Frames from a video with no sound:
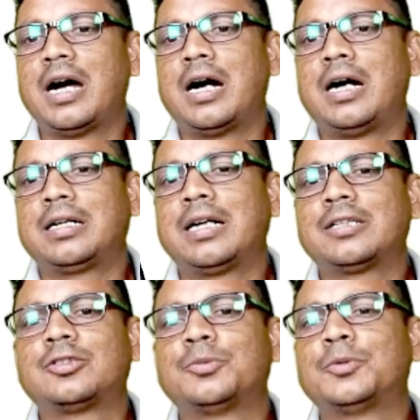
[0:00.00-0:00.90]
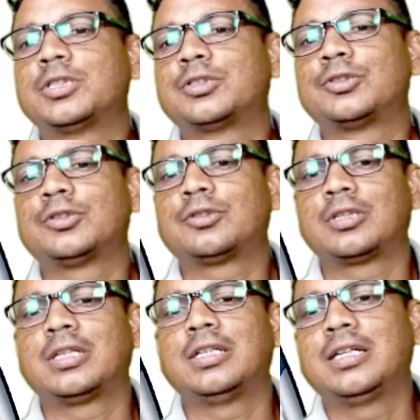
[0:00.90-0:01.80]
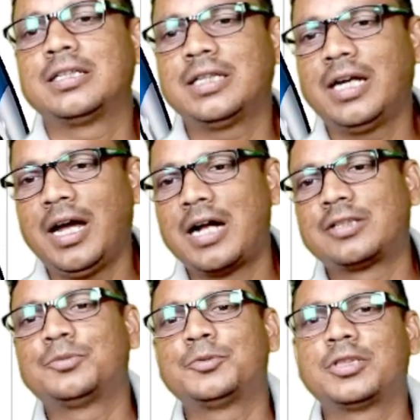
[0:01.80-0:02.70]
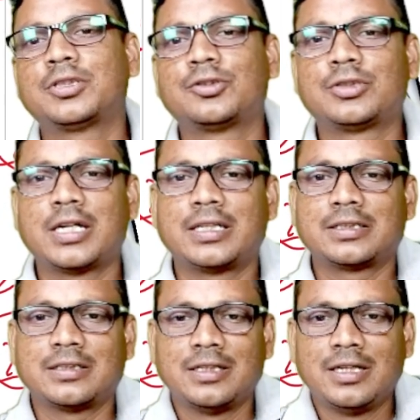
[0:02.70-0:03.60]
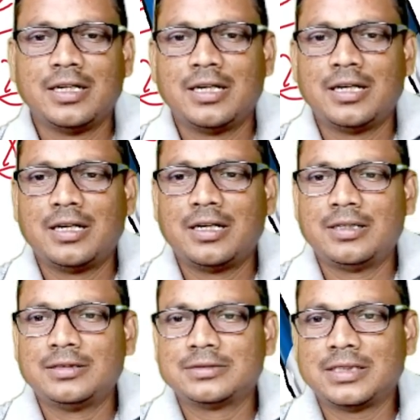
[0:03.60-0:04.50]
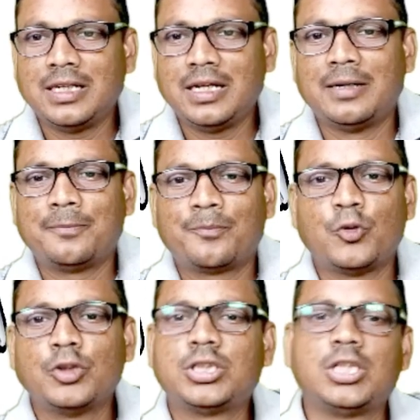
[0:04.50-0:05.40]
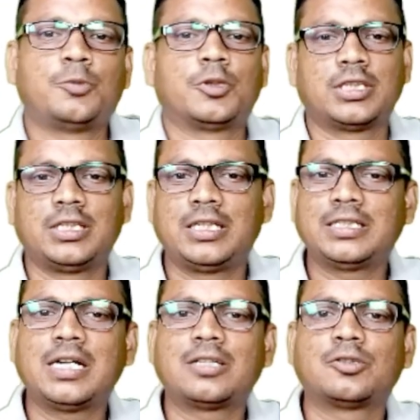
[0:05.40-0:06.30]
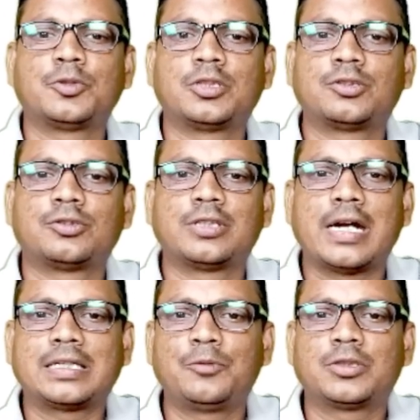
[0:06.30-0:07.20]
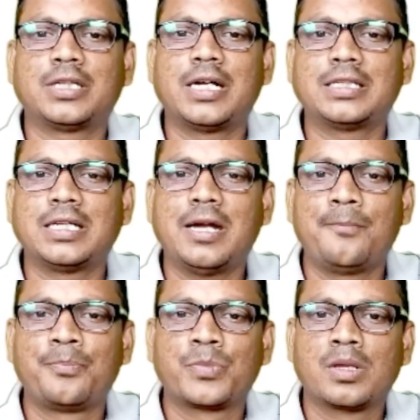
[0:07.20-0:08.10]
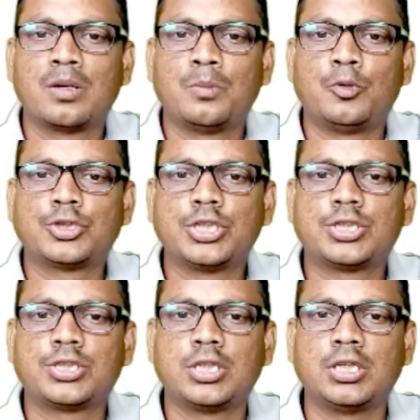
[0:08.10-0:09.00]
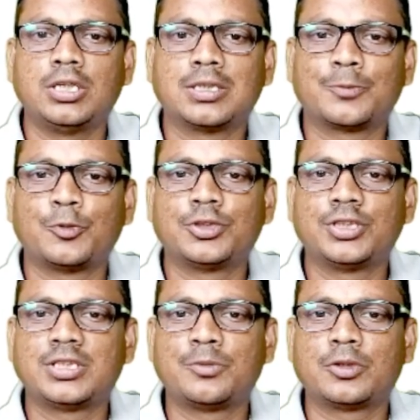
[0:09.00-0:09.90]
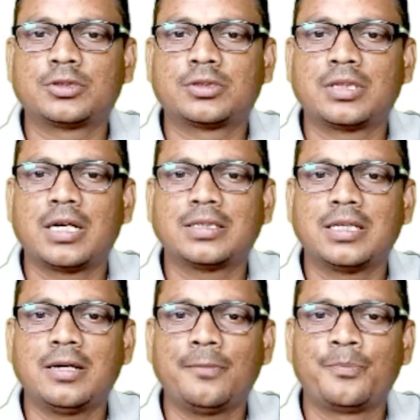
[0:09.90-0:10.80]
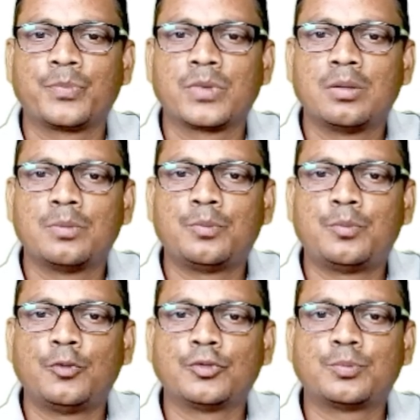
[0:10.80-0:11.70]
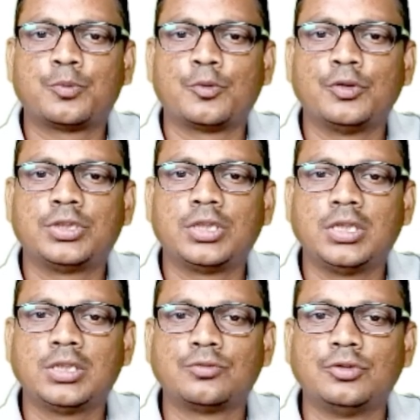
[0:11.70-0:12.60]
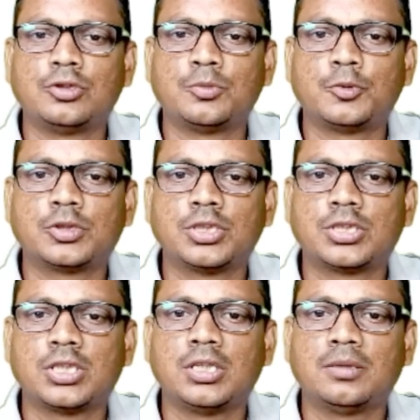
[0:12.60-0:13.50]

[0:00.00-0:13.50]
আট আটশো পঁচাত্তর কটা নিয়ে গেছে আটশো পঁচাত্তরটা তাই না পঁয়ত্রিশ বস্তা নিয়ে গেছে আটশো পঁচাত্তরটা একটি বস্তায় আছে পঁচিশটি সে পঁয়ত্রিশটি বস্তায় আছে পঁয়ত্রিশ গুণিত পঁচিশটি